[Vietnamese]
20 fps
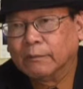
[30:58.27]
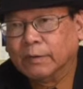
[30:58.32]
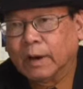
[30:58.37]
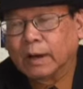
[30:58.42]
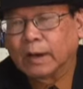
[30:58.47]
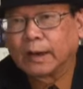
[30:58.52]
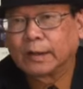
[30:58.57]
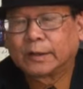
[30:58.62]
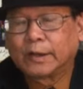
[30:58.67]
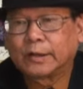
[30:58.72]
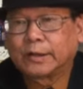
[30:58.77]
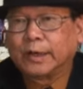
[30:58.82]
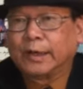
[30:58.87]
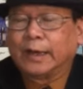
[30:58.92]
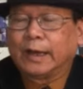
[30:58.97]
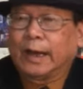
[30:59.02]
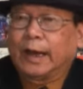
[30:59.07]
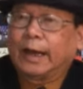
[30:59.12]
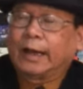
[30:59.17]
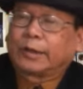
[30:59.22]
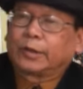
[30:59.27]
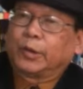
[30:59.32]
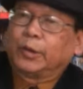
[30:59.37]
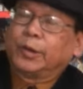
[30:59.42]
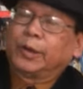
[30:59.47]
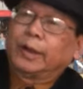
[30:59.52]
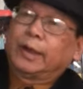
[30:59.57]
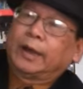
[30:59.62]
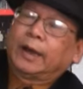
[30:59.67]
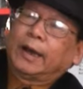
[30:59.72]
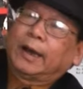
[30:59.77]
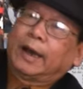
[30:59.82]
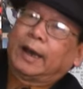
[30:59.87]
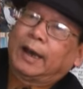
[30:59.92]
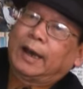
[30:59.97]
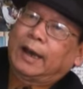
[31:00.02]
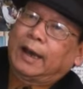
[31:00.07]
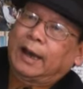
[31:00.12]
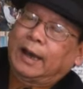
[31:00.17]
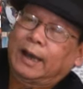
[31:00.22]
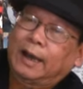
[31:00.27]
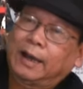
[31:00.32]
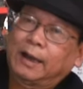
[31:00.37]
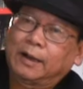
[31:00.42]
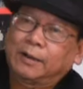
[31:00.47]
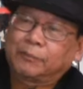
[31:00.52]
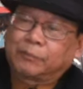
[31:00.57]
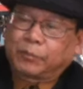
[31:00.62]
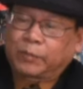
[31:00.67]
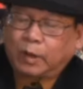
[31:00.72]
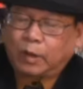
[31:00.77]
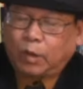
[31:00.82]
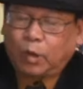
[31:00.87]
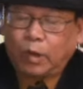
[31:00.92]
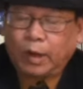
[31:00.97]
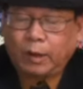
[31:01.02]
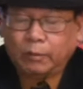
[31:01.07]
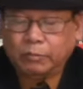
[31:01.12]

Vâng, thưa chị, tôi có